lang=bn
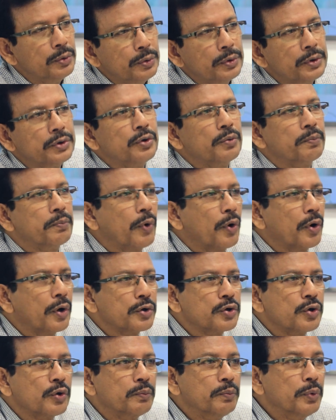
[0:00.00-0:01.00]
দু একজন
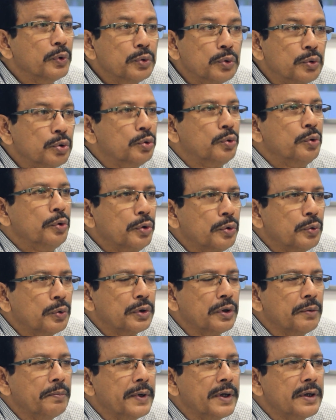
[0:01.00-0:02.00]
প্রকাশক বন্ধু তৈরি
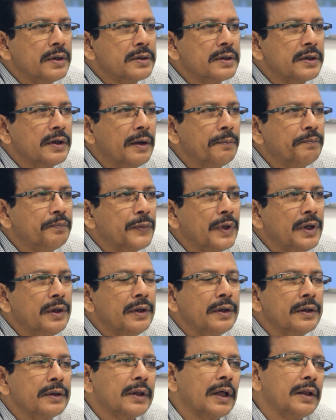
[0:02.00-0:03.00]
করতে পেরেছিলাম
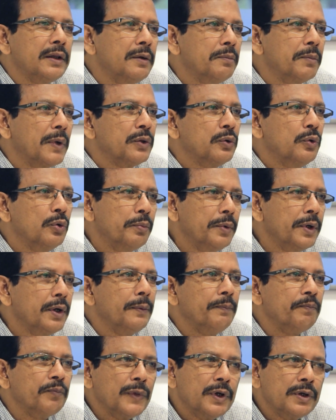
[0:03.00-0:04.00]
তাদের মাধ্যমে
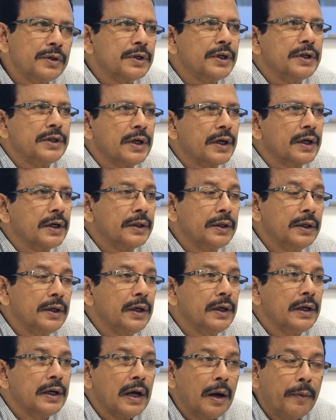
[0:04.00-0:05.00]
সেই জায়গাতে
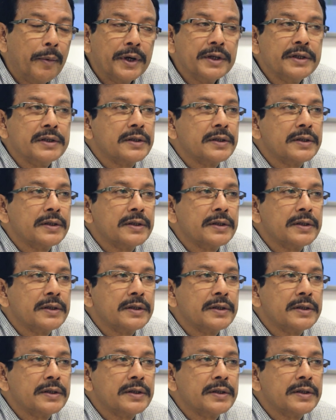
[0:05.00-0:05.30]
আমার